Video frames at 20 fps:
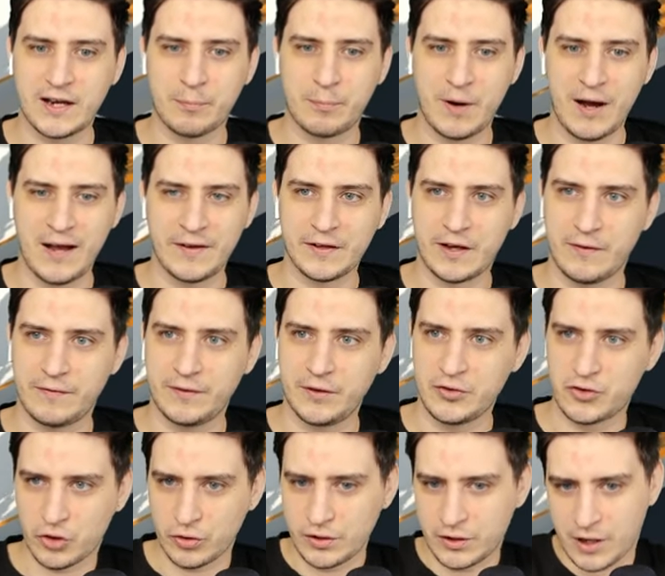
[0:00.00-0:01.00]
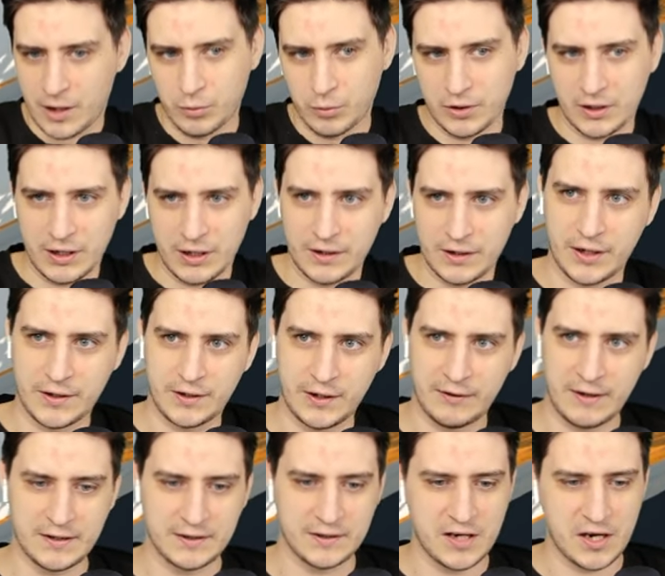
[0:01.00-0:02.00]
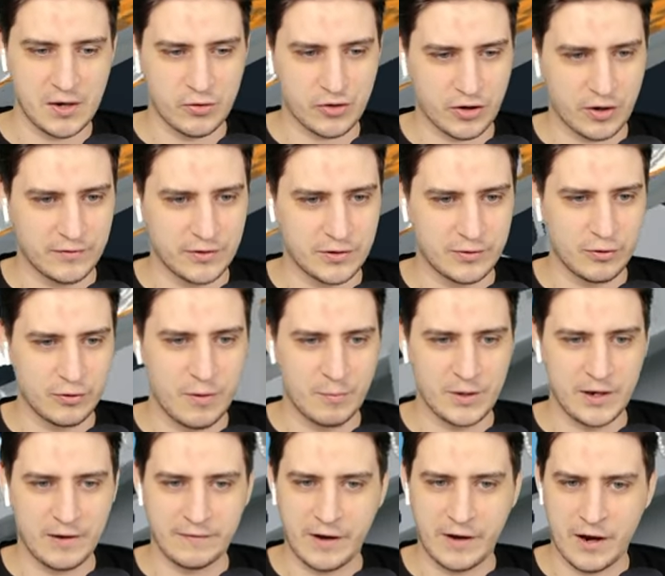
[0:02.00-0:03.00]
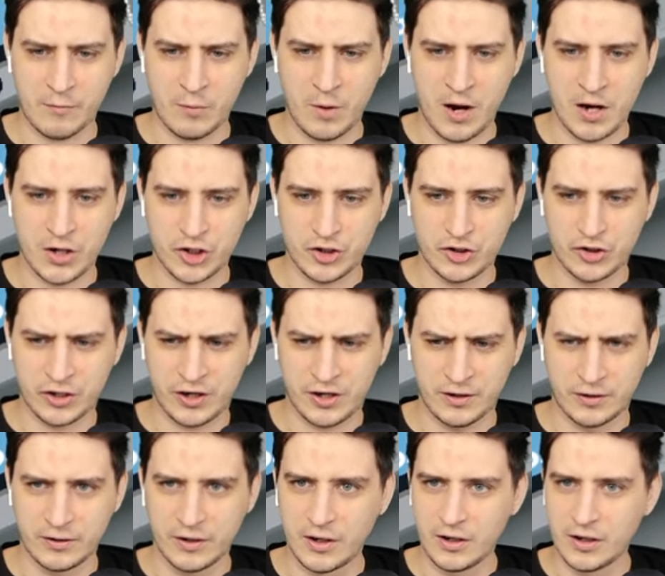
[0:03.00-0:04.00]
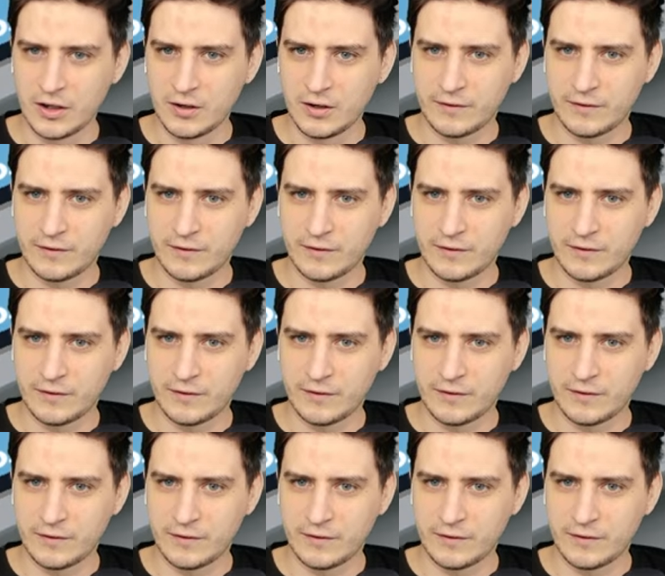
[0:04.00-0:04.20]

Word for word: банков, ничего никому не надо отдавать. Денежка, все, мне в кармашечки. В